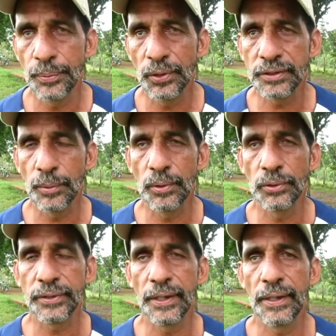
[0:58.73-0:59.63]
Después
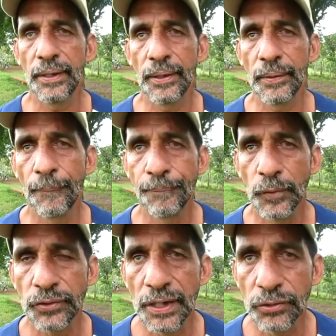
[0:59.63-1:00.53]
tuvimos eh,
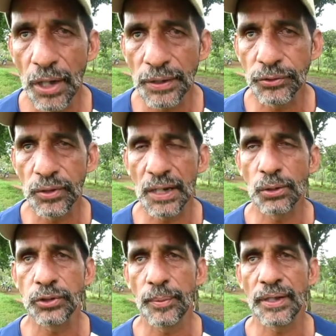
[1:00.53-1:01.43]
un seleccionado nacional
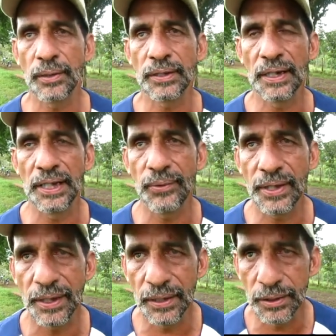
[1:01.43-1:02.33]
en mercado del
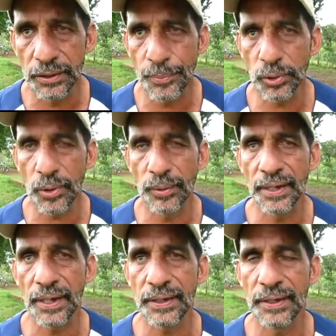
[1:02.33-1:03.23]
Caribe, en República
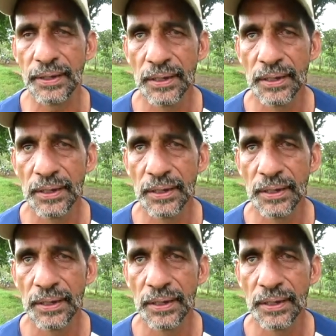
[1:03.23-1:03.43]
Dominicana.